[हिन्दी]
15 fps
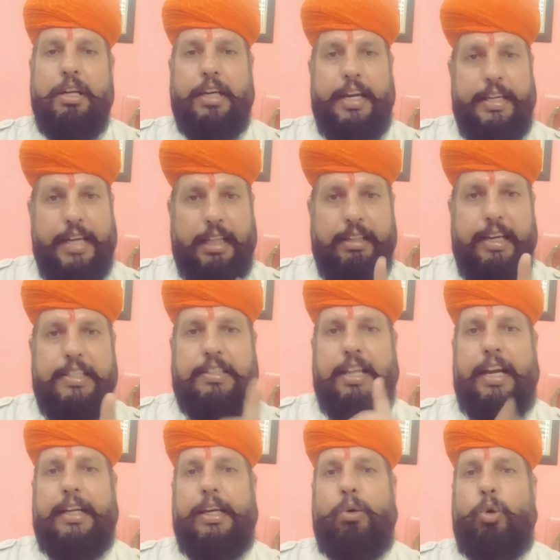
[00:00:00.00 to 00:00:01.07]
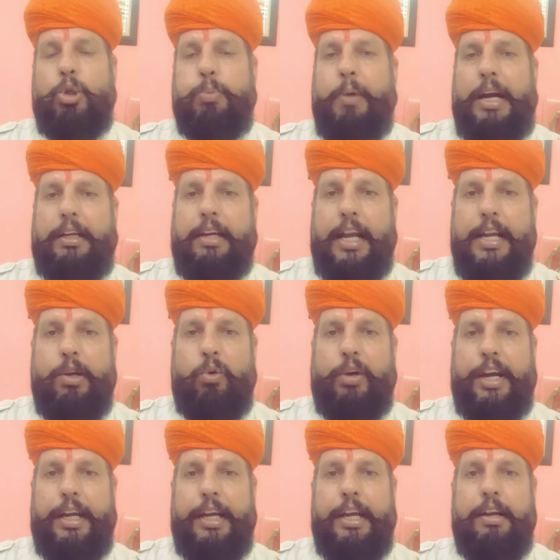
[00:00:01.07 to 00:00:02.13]
कि यदि इस तरह की घुसपैठ नहीं
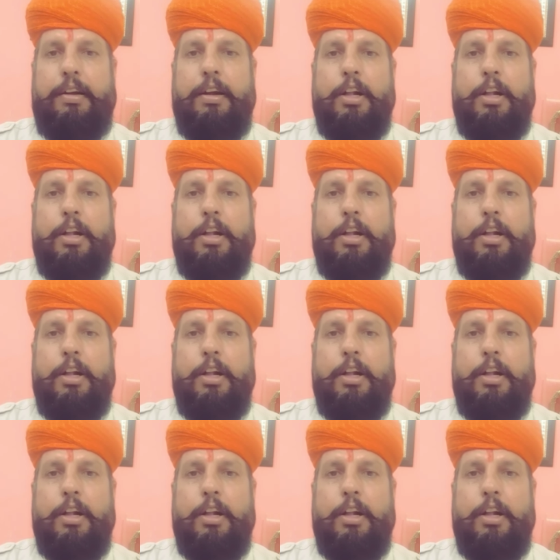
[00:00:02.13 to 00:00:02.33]
रुकेगी